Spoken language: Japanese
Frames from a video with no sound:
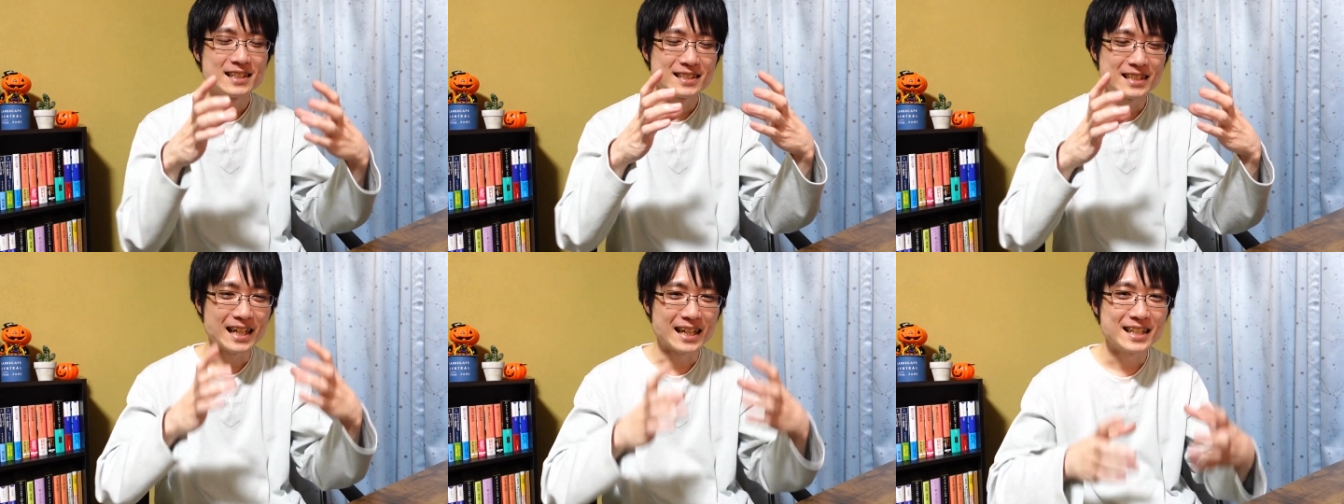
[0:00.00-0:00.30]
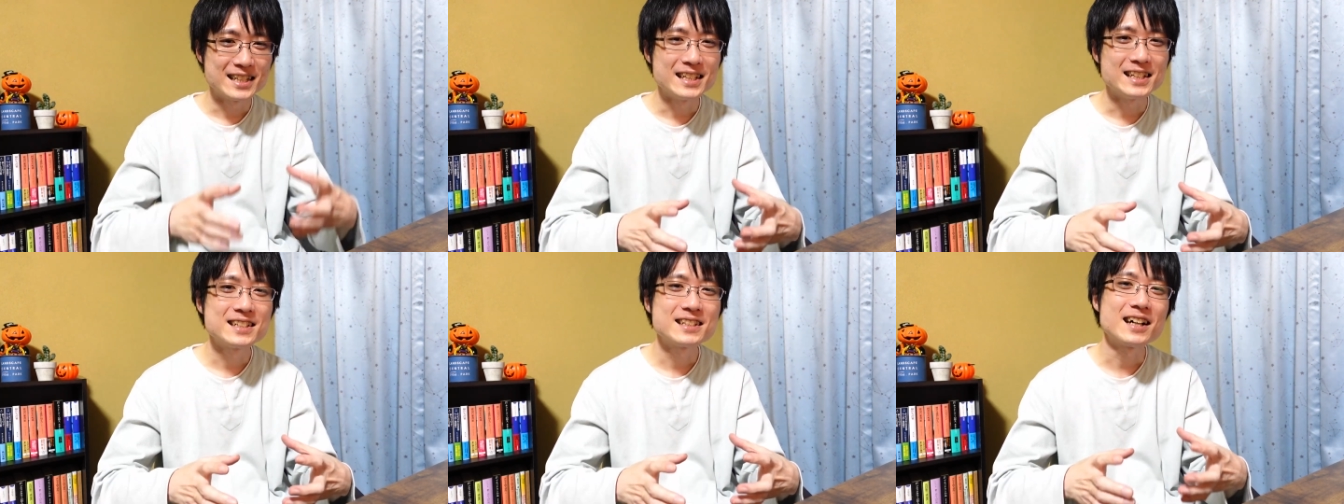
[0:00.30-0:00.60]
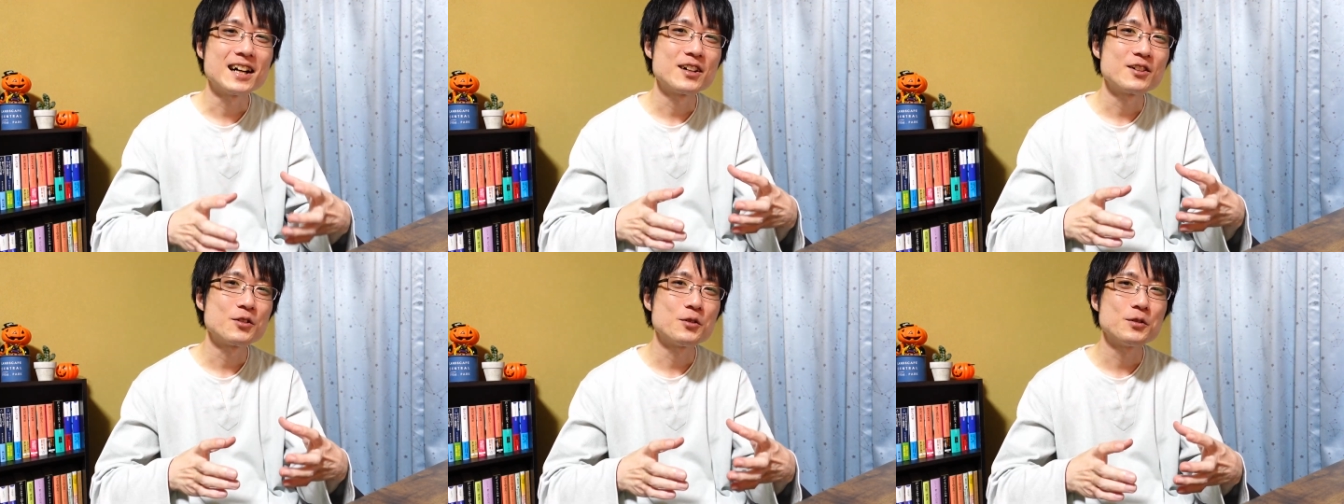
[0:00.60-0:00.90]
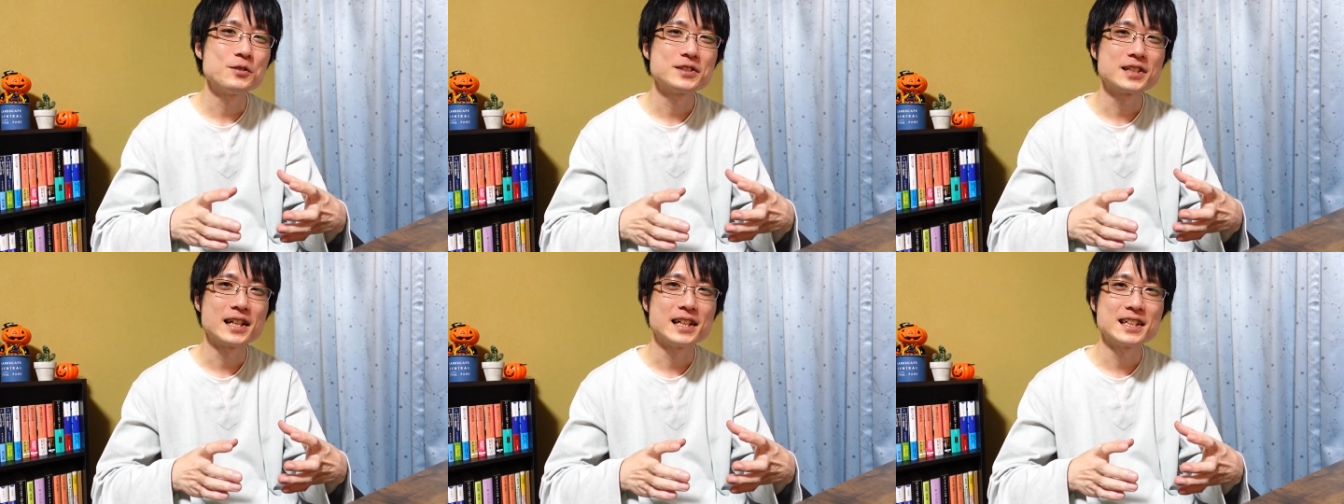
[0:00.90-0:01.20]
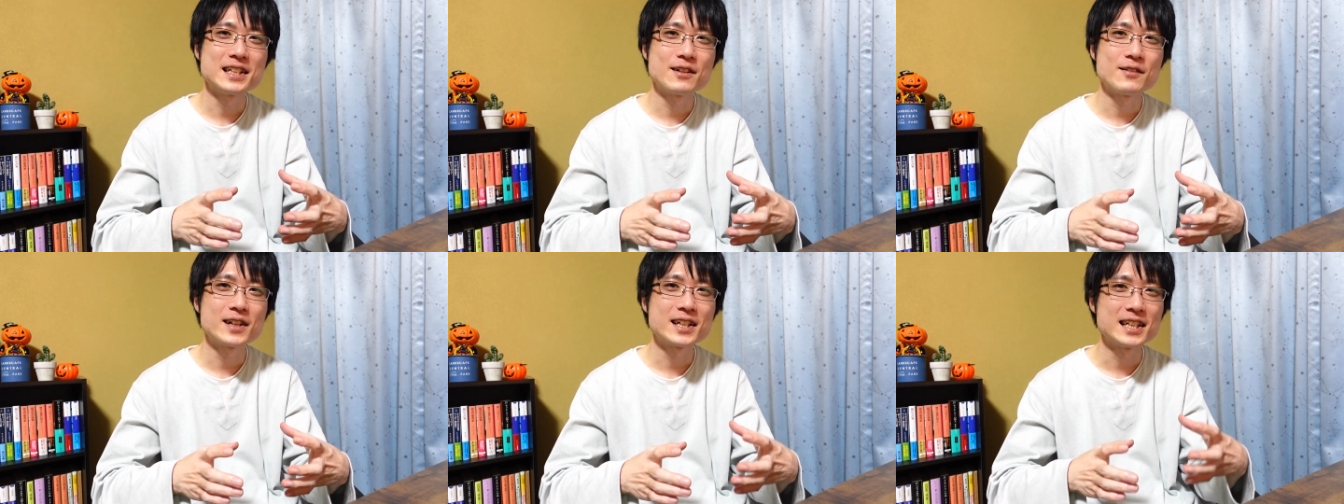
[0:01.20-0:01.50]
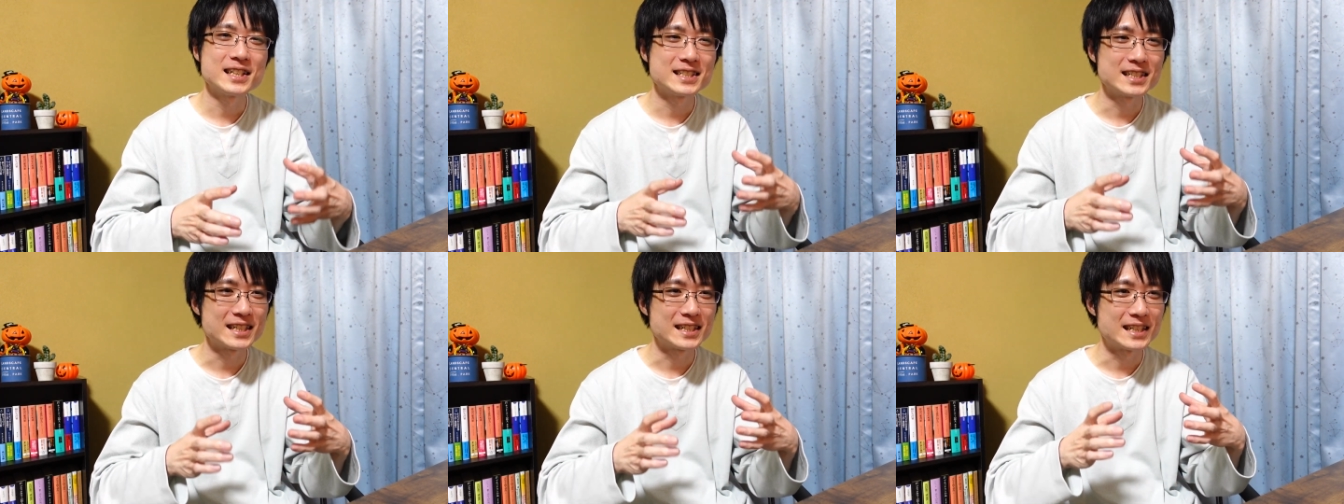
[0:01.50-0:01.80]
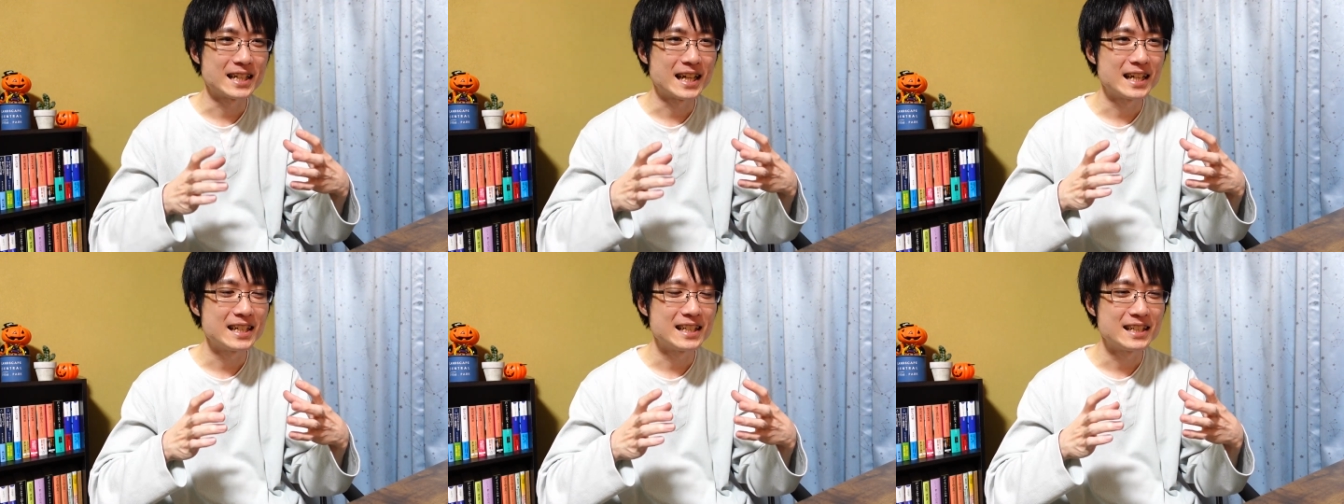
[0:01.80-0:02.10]
最近刊行されたわけじゃ
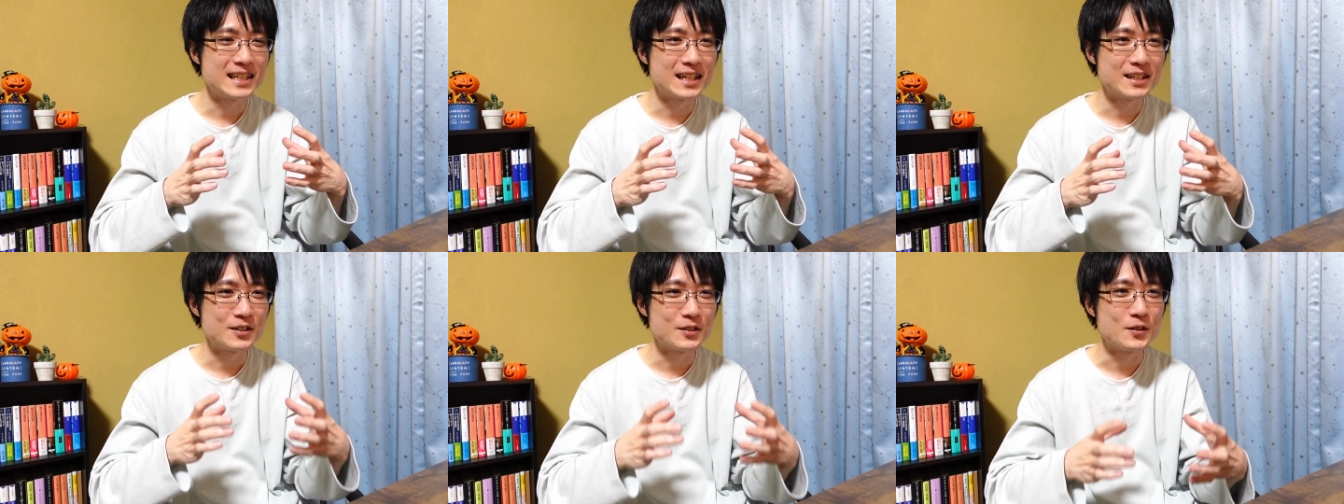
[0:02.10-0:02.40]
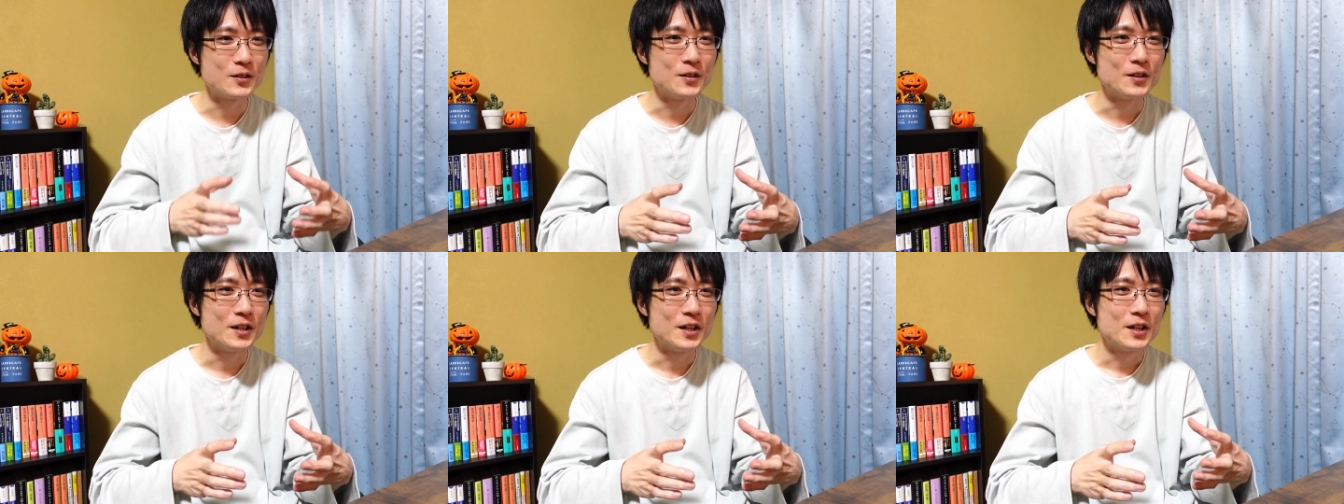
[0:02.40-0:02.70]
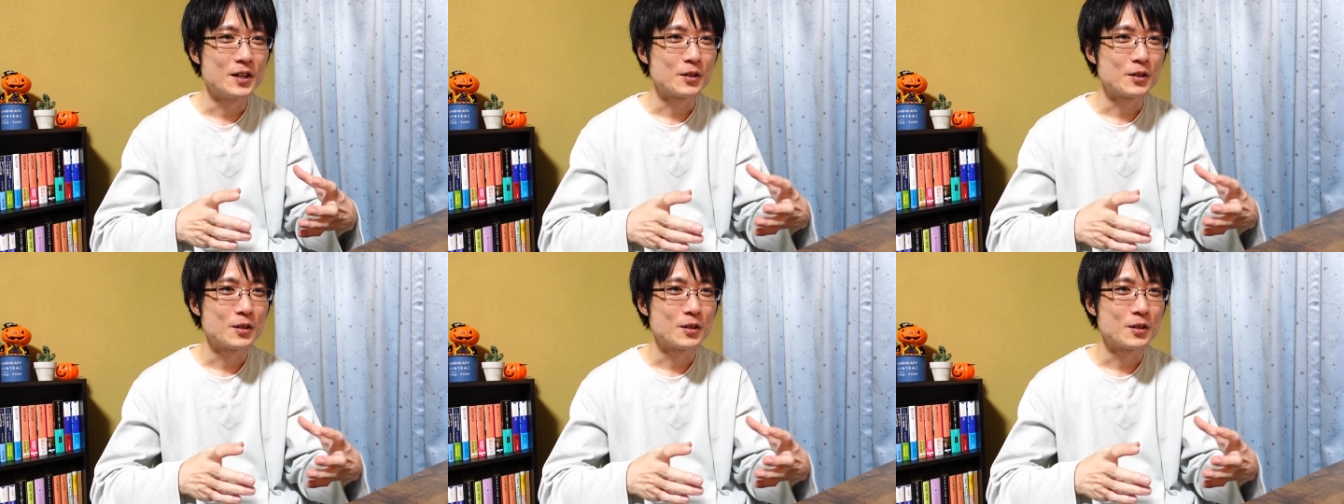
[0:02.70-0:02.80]
ないけど